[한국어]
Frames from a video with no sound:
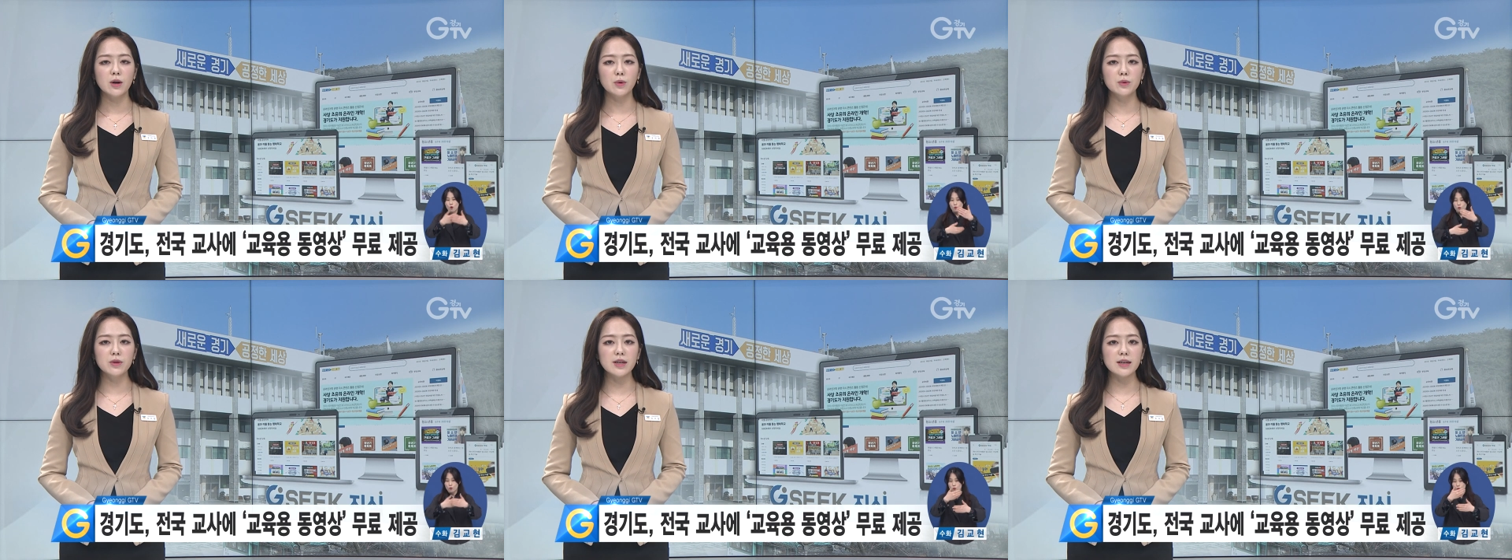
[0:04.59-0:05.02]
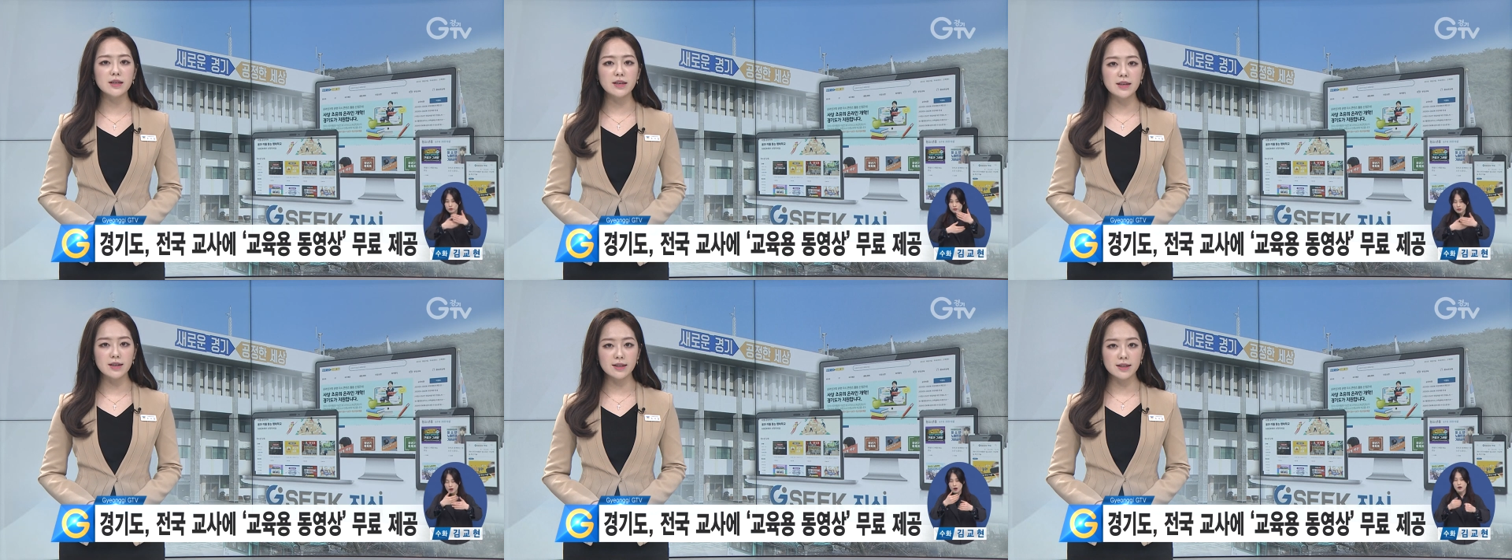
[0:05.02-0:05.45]

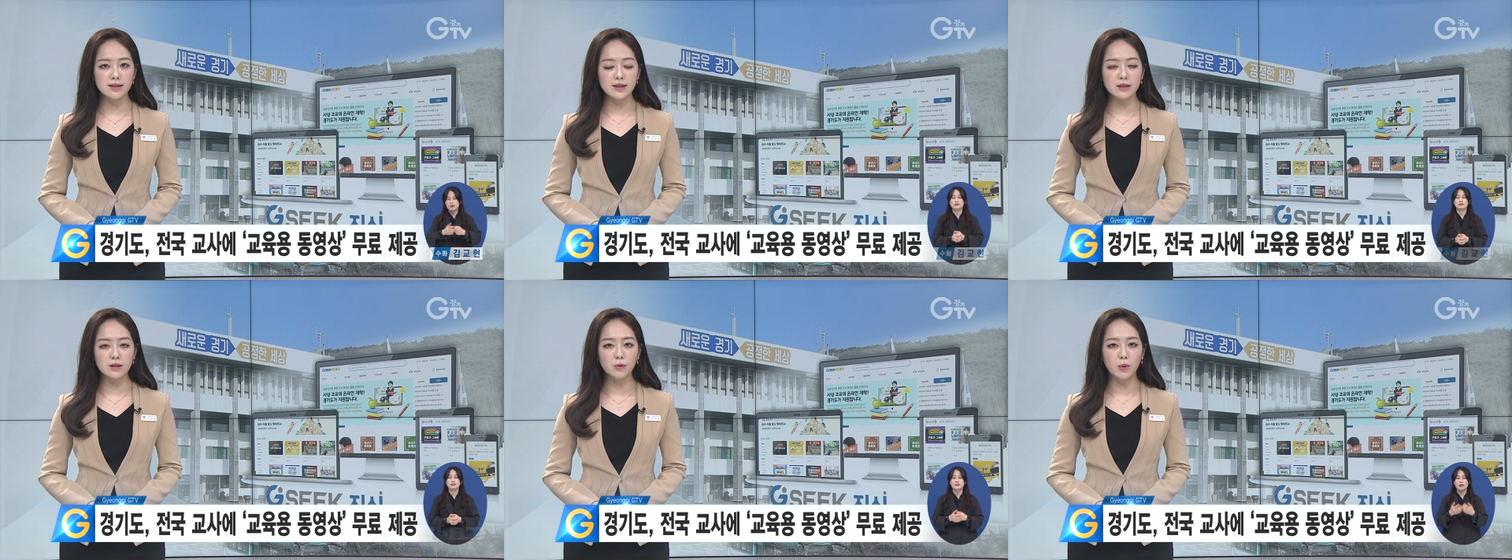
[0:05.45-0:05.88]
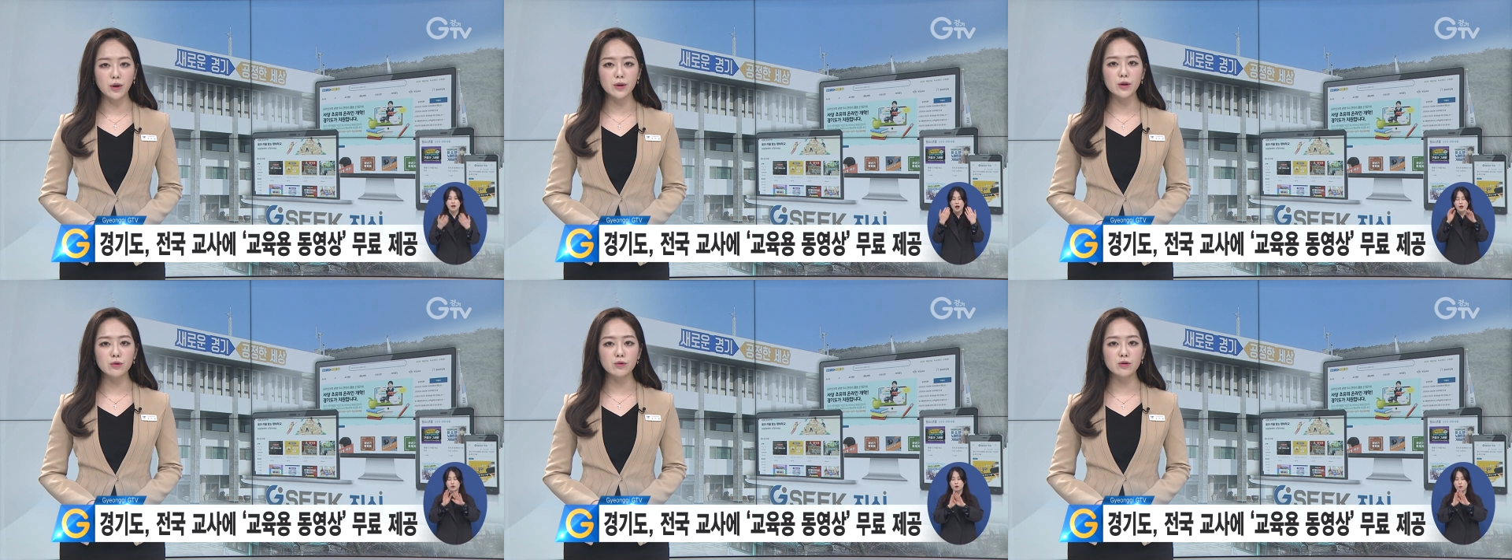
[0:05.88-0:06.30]
온라인 계약에 따른
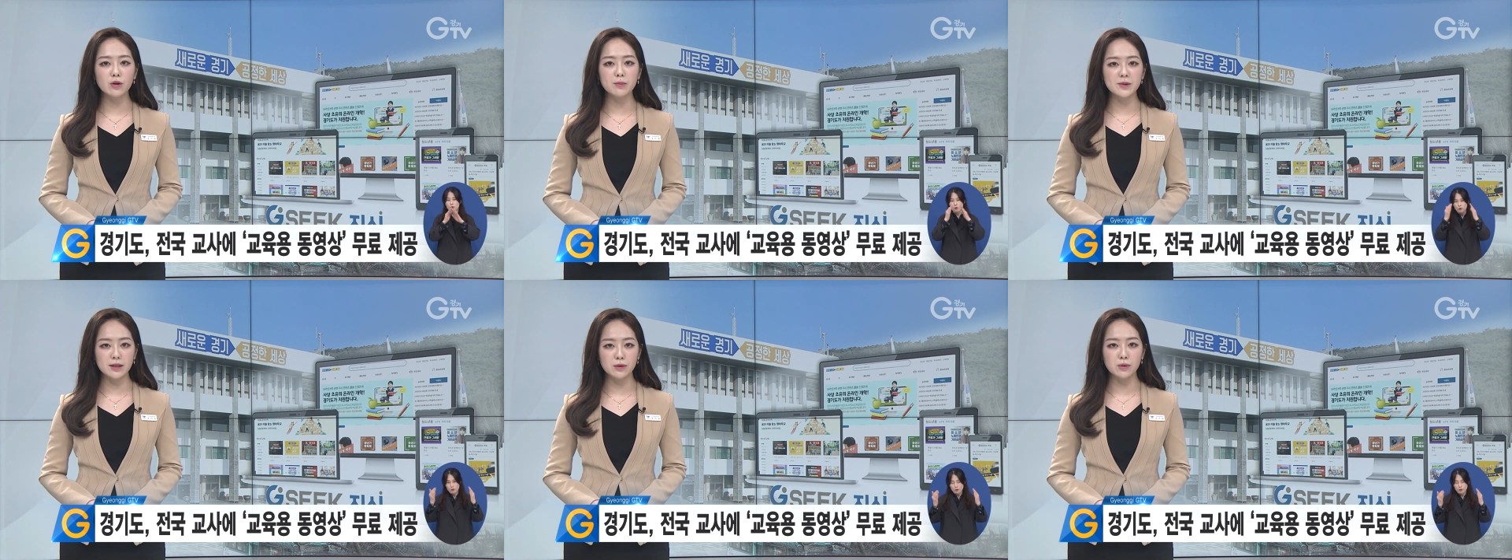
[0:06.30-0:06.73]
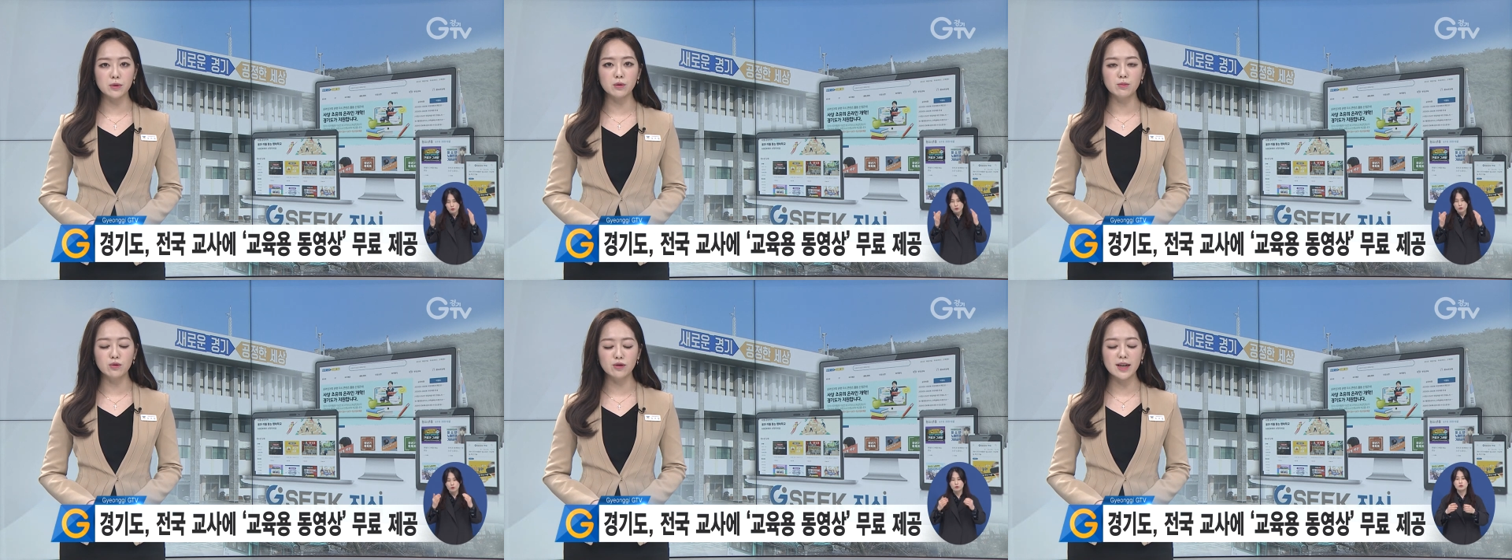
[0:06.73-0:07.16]
원격 수업
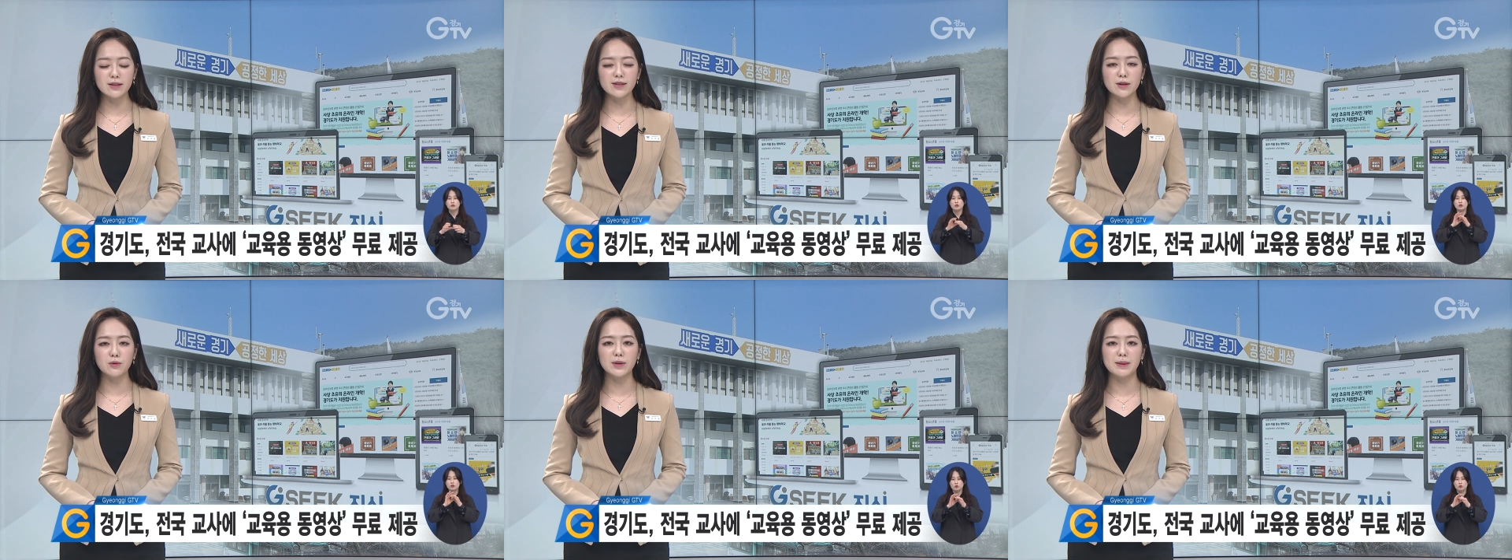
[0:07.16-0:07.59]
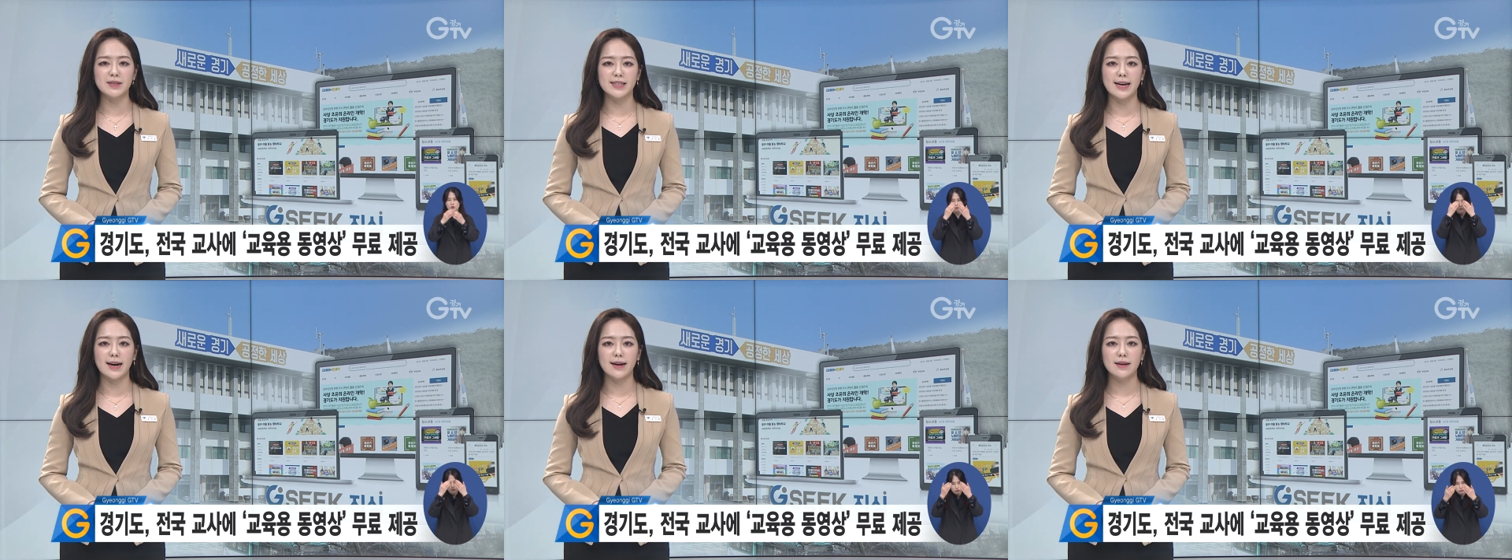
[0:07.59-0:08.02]
자료로 무상
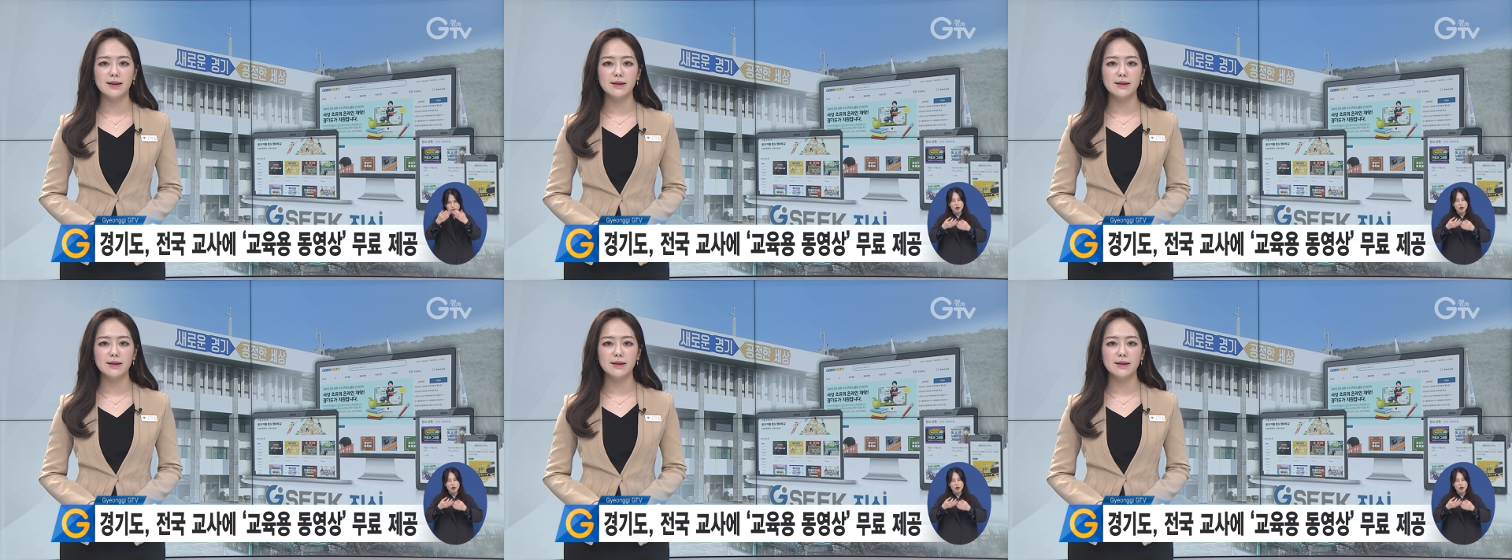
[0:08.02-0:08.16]
제공합니다.